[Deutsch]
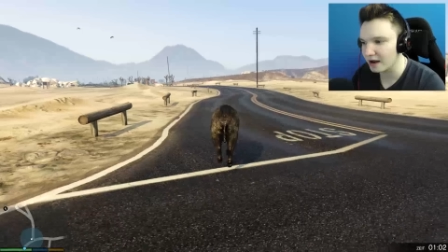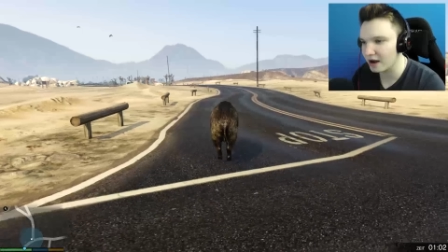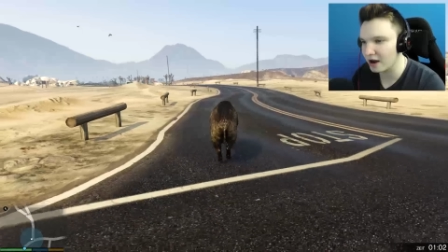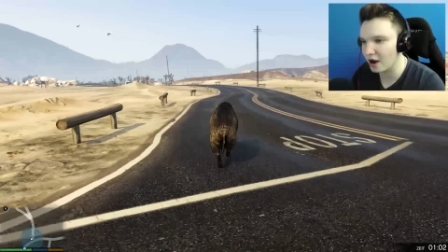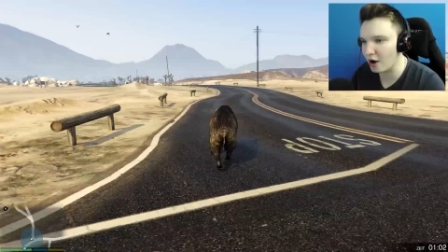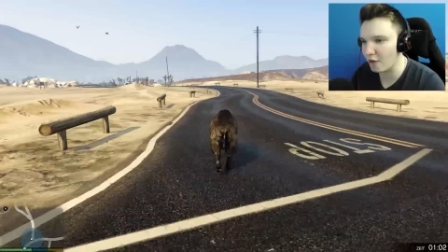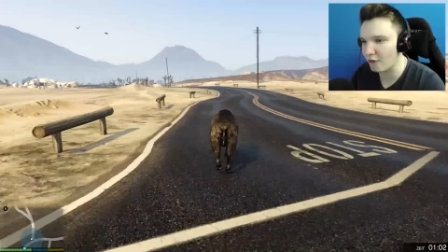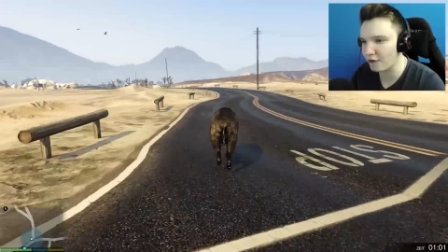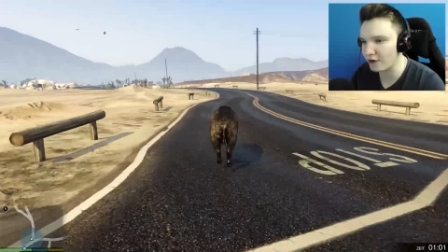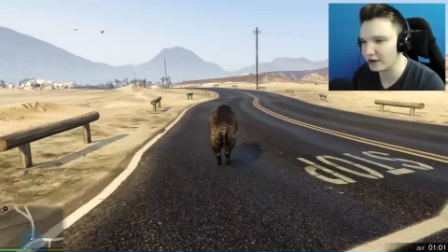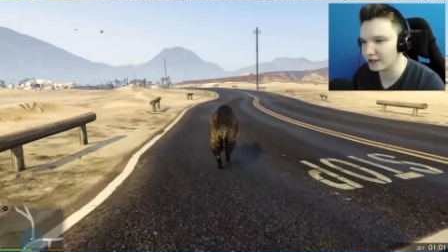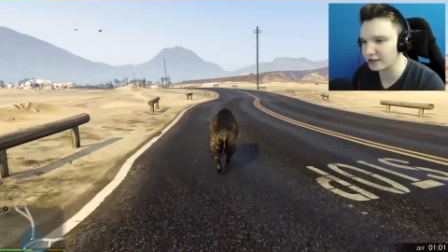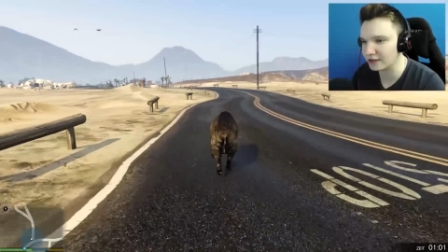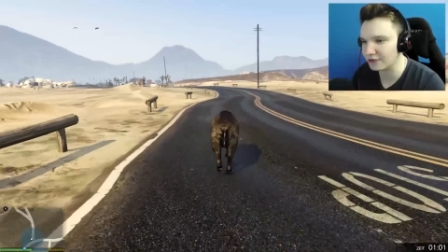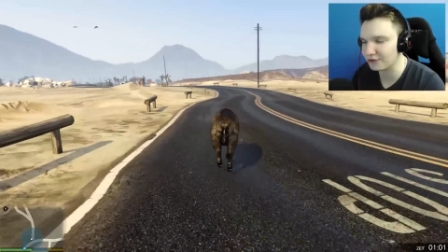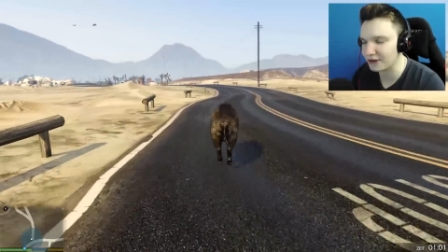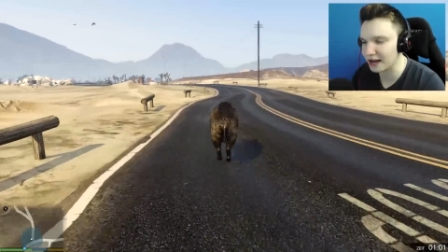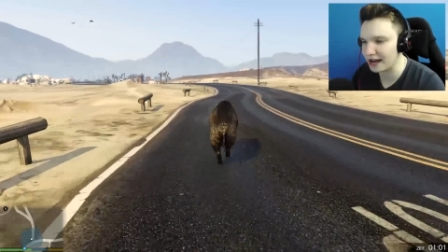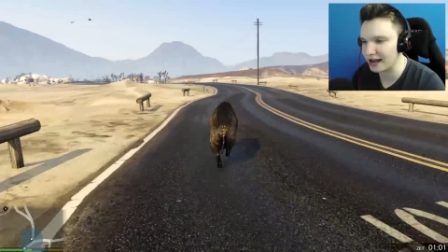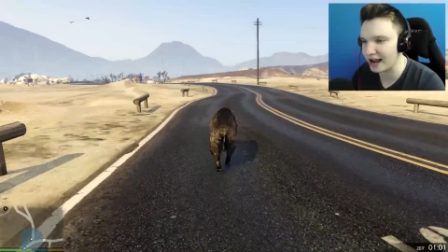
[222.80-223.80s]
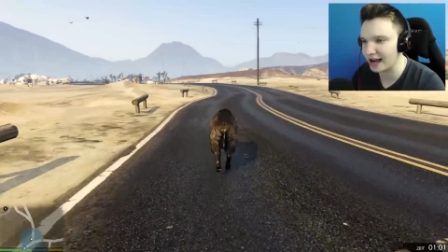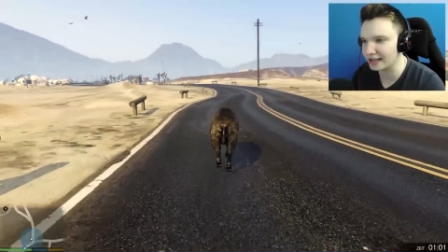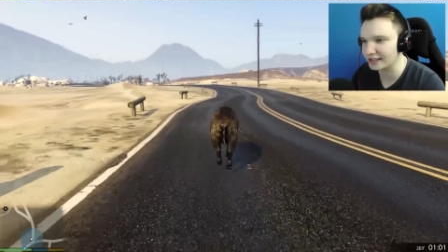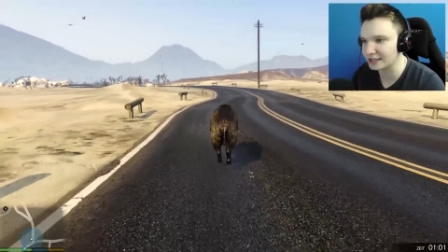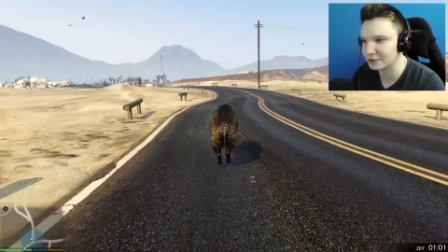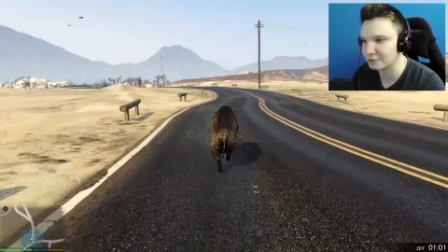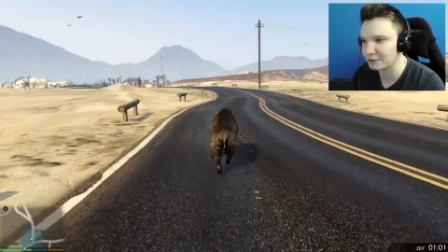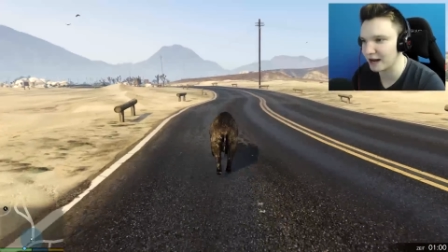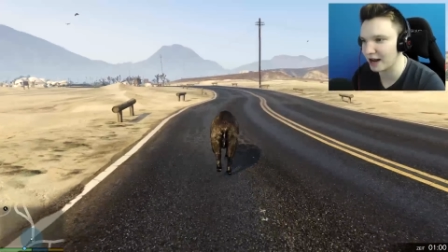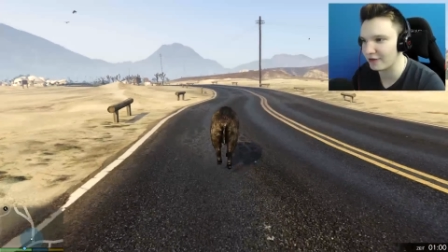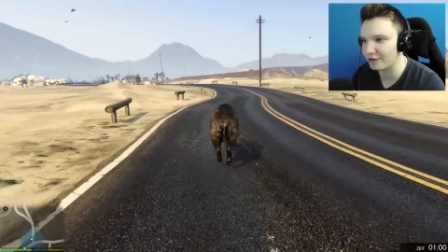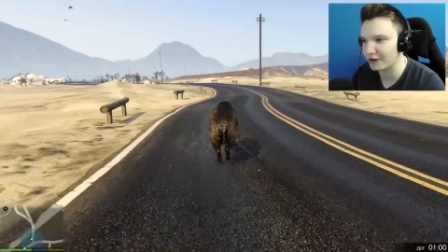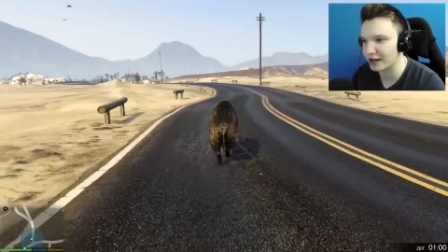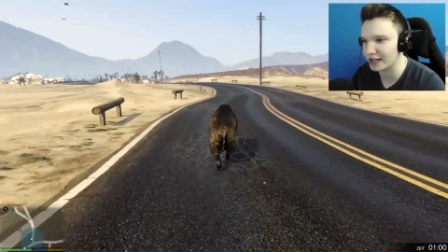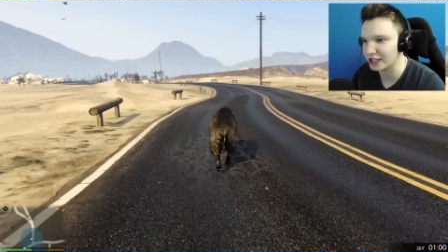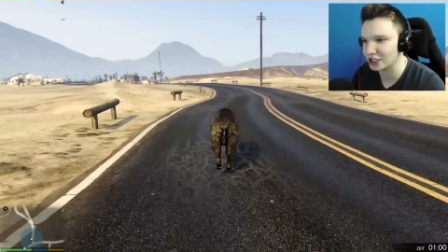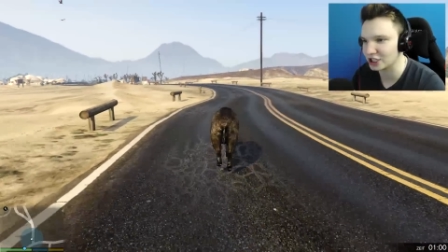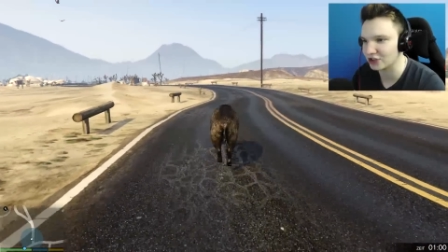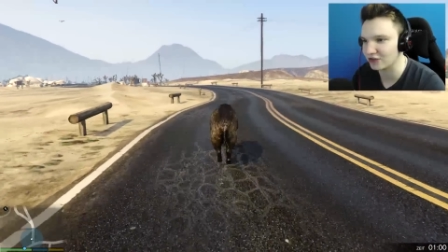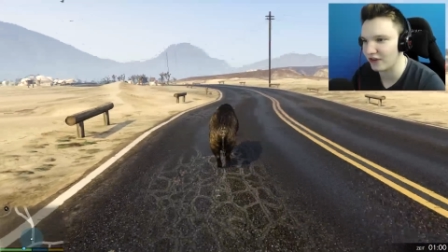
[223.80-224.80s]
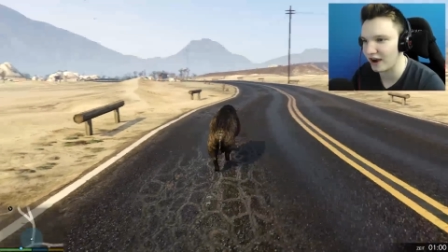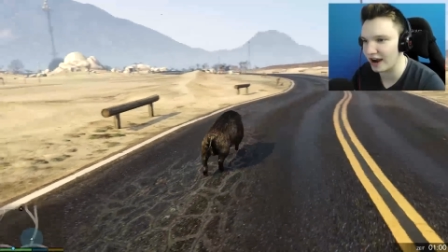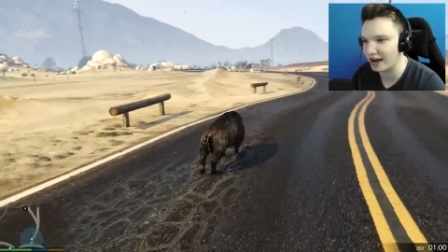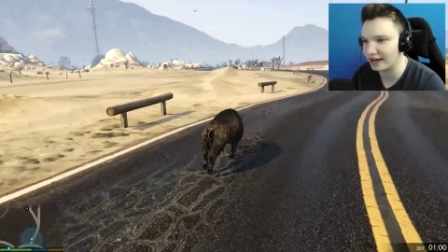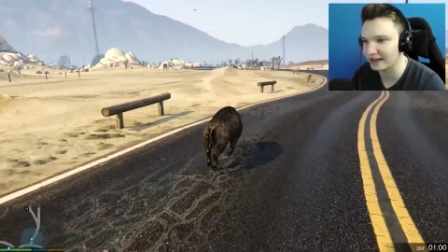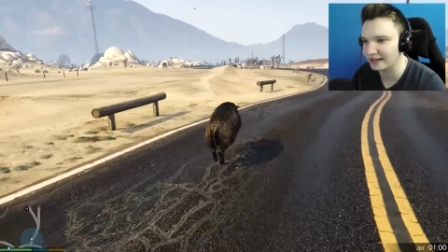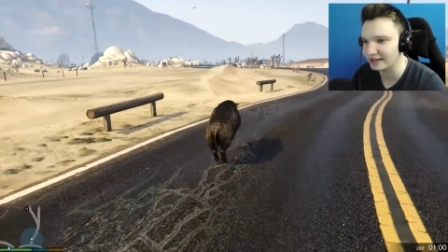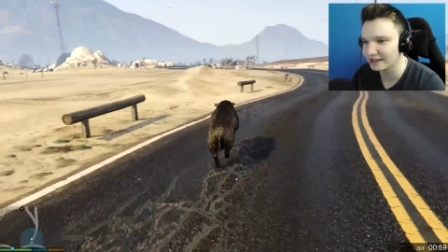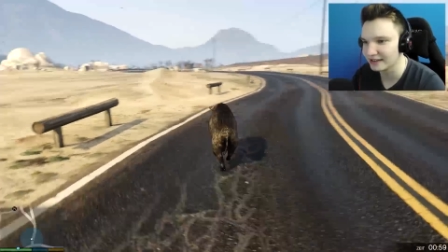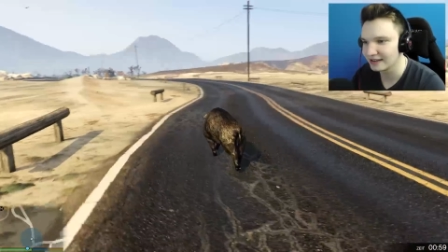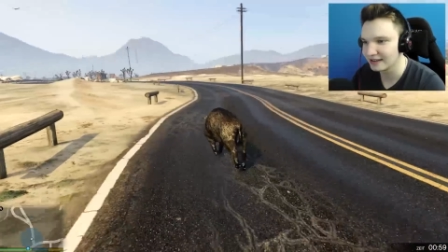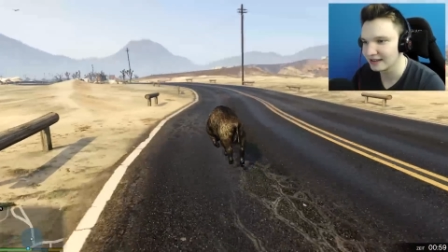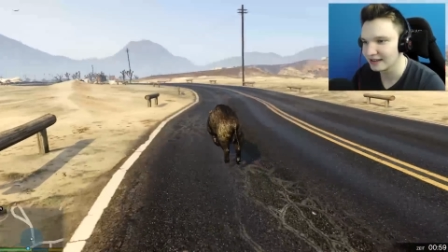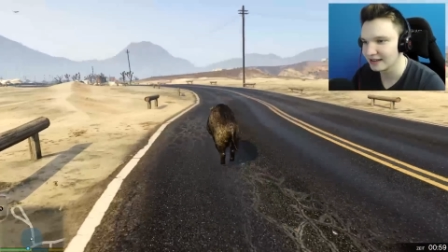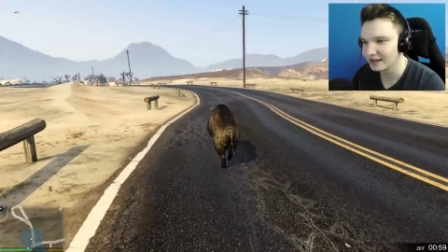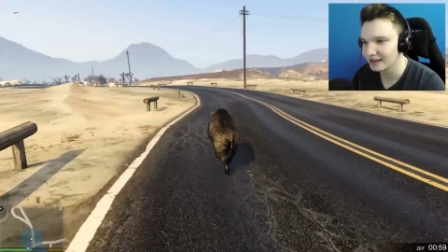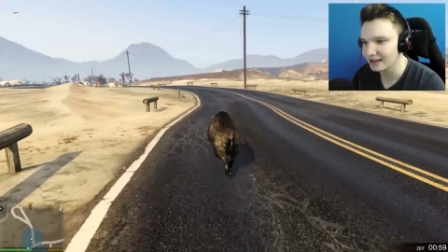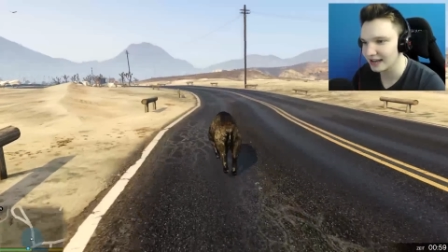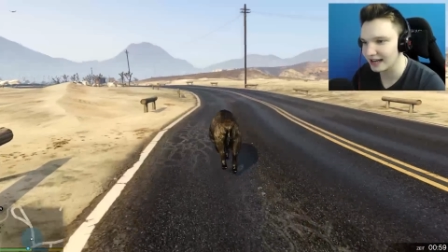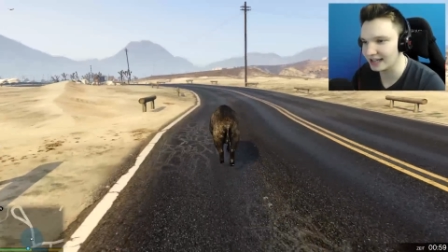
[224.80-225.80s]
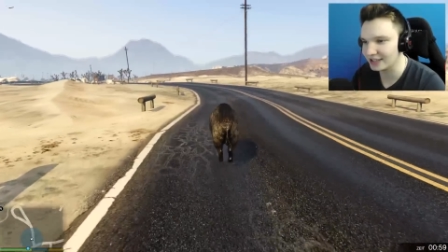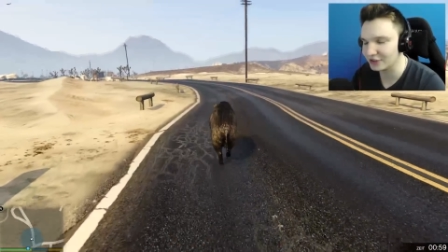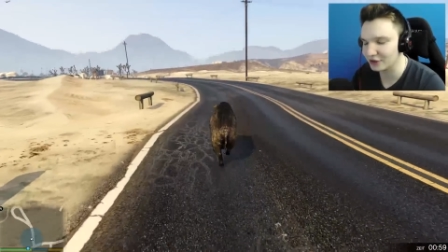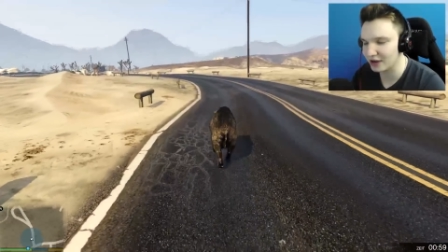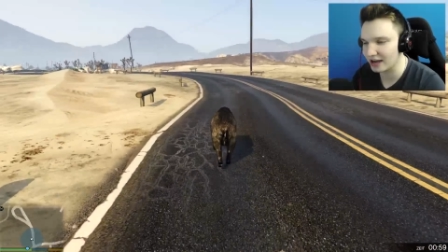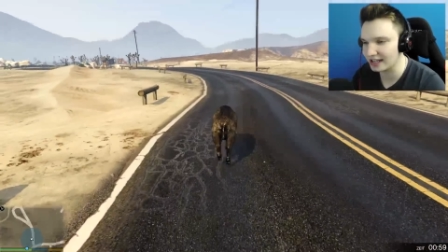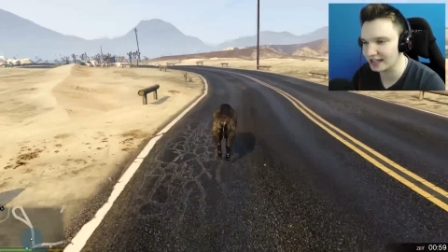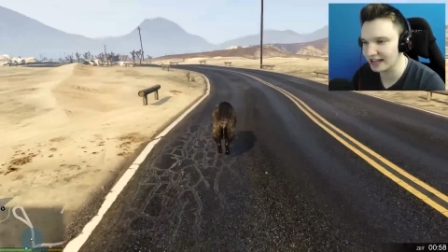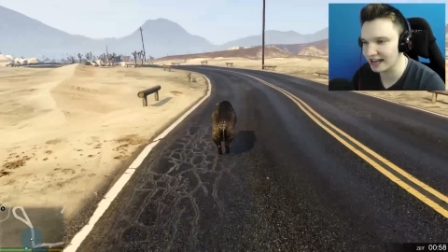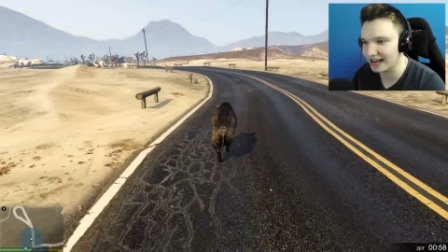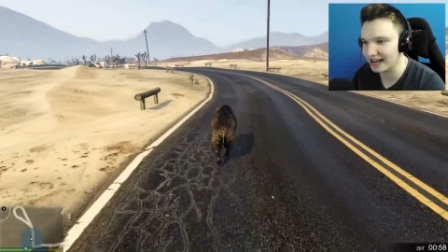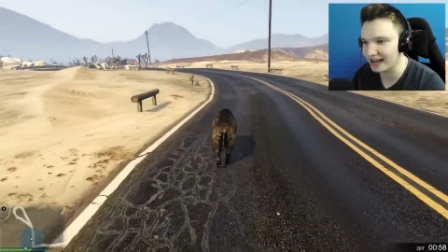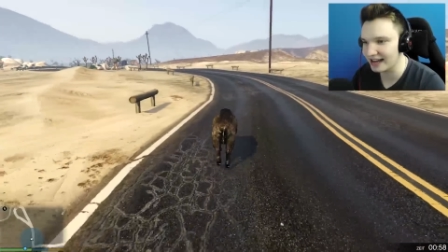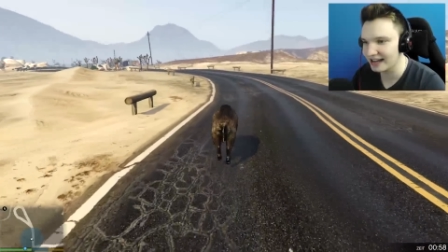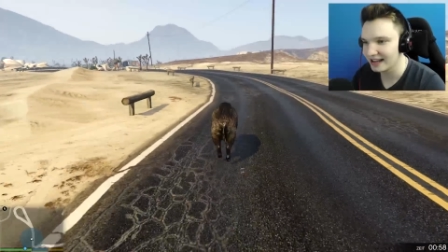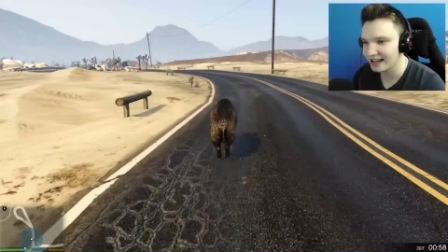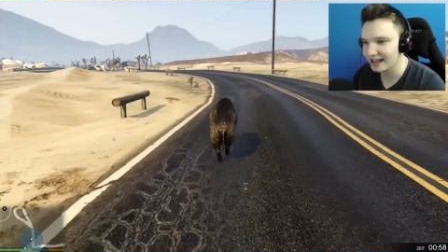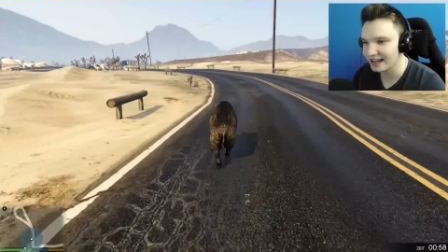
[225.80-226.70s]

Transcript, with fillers: Laufe in die Freiheit. Ich bin ein freies Schwein. Kann ich sogar in der...